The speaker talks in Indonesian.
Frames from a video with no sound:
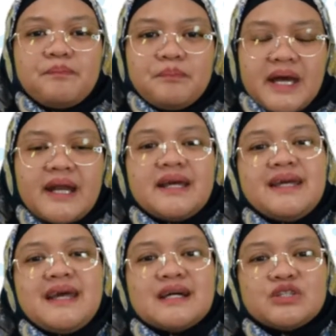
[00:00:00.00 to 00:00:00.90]

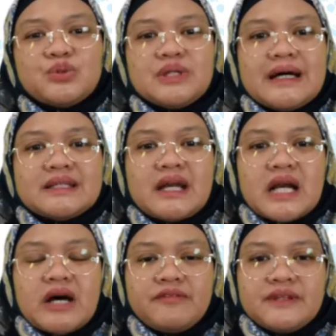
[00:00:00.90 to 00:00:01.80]
merek yang sudah
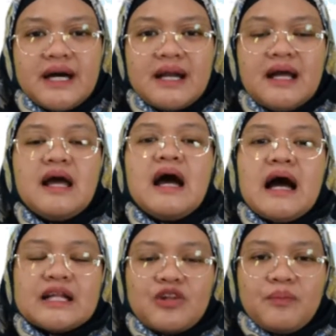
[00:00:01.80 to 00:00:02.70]
terdaftar
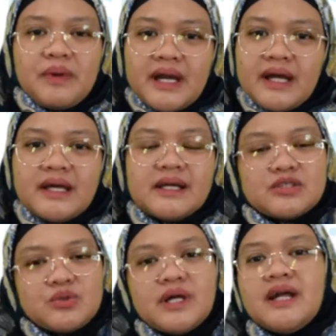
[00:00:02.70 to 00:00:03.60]
atau merek
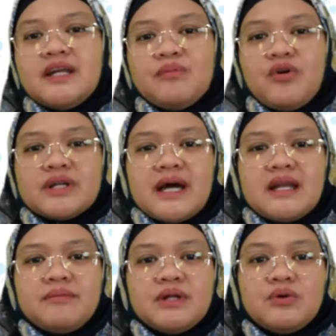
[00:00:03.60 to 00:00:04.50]
yang sudah
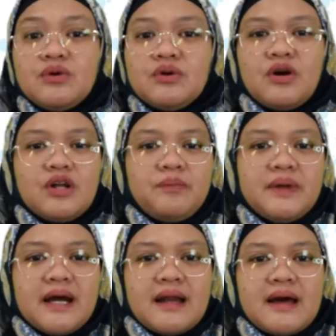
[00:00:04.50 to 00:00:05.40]
dimohonkan lebih dulu oleh
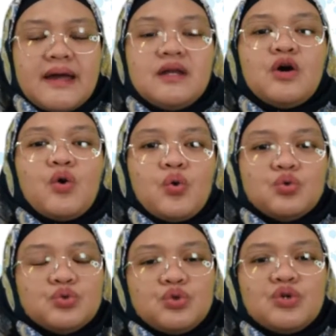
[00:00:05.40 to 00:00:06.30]
pihak lain
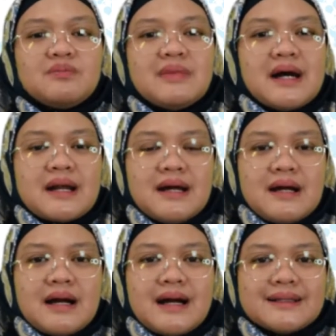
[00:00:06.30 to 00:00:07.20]
untuk
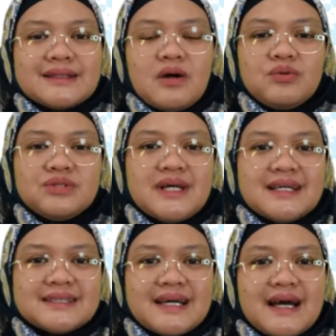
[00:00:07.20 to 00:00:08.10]
barang atau
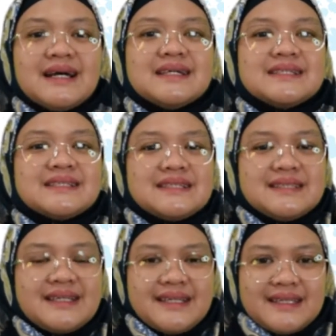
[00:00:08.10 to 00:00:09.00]
jasa
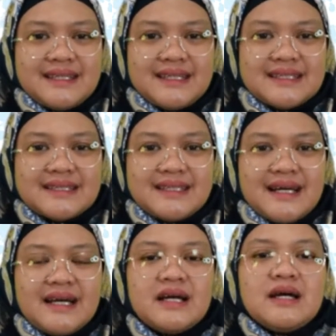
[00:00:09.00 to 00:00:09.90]
sejenis
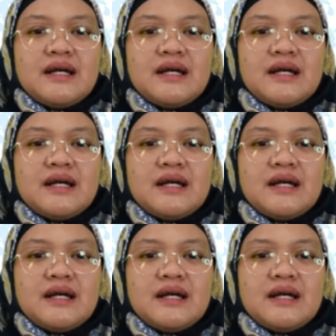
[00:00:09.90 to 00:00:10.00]
ya.